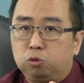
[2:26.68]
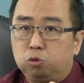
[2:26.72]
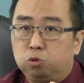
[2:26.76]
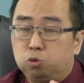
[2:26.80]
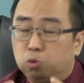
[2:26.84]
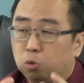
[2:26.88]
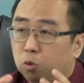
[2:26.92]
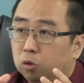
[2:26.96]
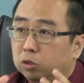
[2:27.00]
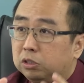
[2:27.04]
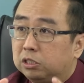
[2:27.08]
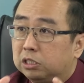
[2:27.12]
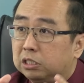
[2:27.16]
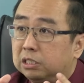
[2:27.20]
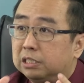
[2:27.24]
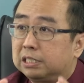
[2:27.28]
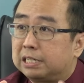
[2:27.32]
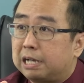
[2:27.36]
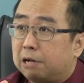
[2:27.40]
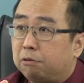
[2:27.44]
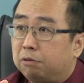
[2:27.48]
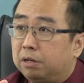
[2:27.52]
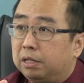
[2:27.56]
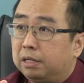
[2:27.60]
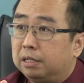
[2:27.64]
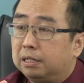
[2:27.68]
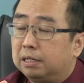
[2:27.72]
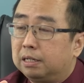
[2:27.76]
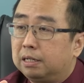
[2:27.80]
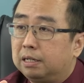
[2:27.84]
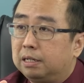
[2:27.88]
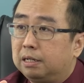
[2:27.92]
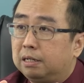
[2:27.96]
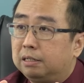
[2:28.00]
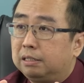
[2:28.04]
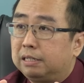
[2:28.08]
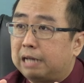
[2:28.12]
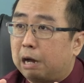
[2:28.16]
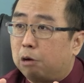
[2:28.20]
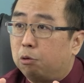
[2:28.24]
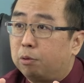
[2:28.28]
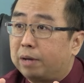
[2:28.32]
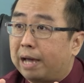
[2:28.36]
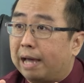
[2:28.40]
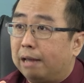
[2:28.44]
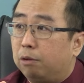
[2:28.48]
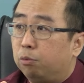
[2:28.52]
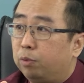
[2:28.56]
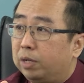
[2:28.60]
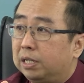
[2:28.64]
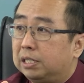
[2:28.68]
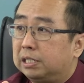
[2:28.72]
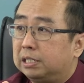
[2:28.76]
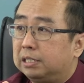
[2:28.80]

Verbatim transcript: 做制造那个遥感卫